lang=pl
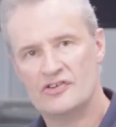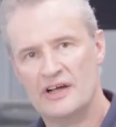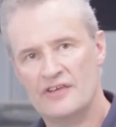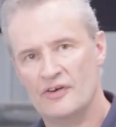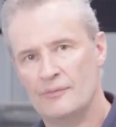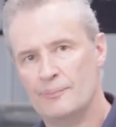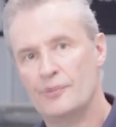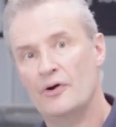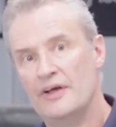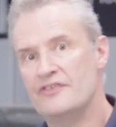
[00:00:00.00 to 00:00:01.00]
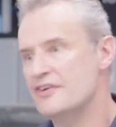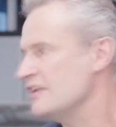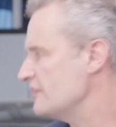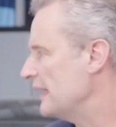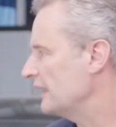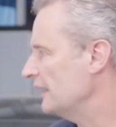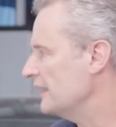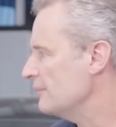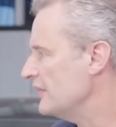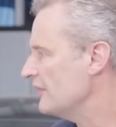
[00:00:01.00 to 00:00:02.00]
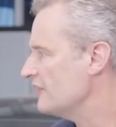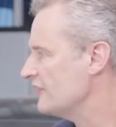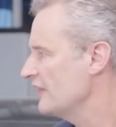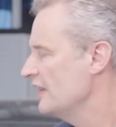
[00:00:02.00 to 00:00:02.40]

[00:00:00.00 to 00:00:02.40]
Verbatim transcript: zanim zaczniemy rozbierać go na części.